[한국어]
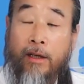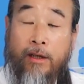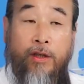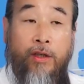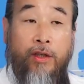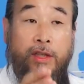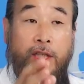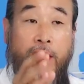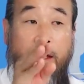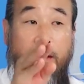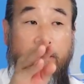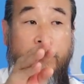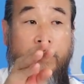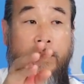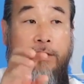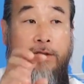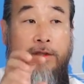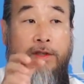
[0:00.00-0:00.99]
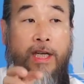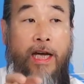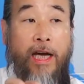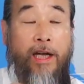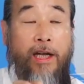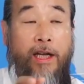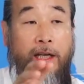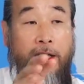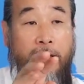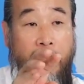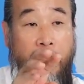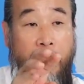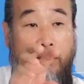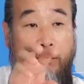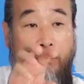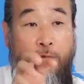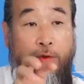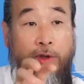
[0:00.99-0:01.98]
그 사람들은
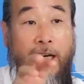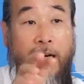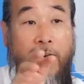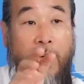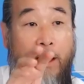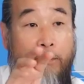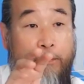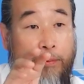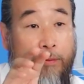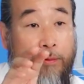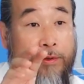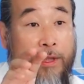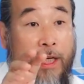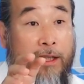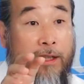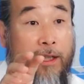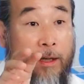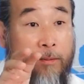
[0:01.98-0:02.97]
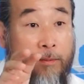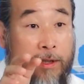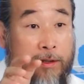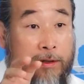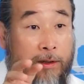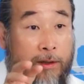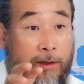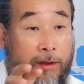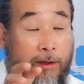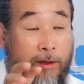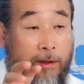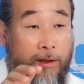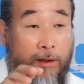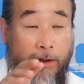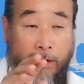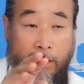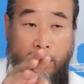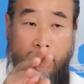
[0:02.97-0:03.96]
사회에 우리가 앞으로 살아가면서
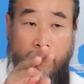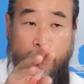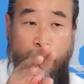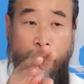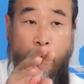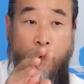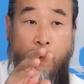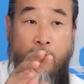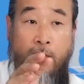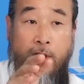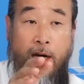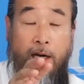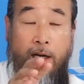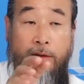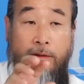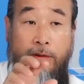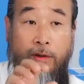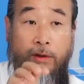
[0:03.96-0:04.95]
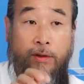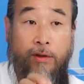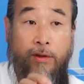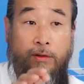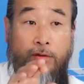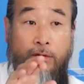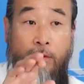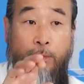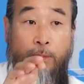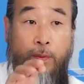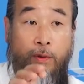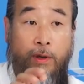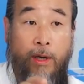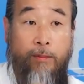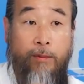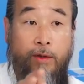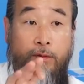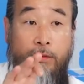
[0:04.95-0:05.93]
뭔가가 뜻있고
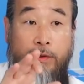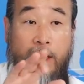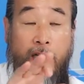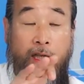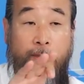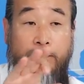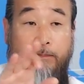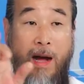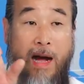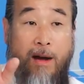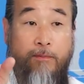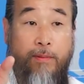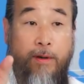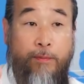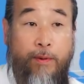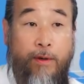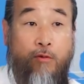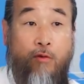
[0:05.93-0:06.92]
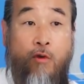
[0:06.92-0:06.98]
보람있고 사는 방법을